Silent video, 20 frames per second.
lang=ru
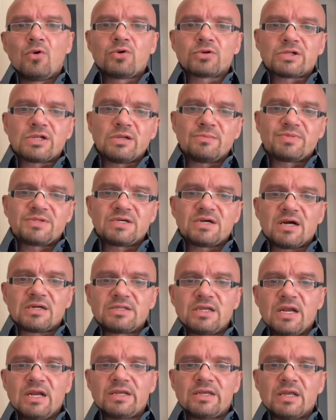Могут ли
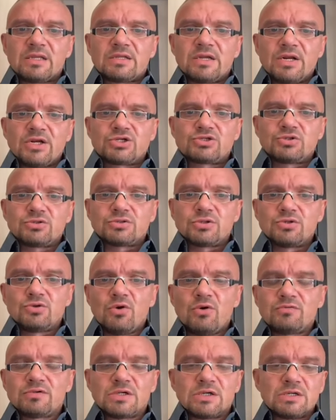психоделики открыть что-то
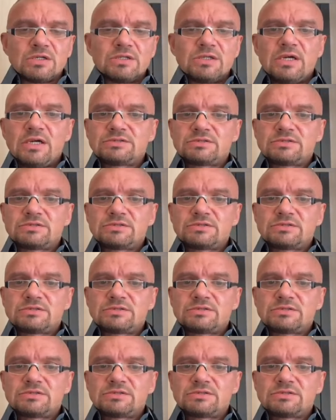новое?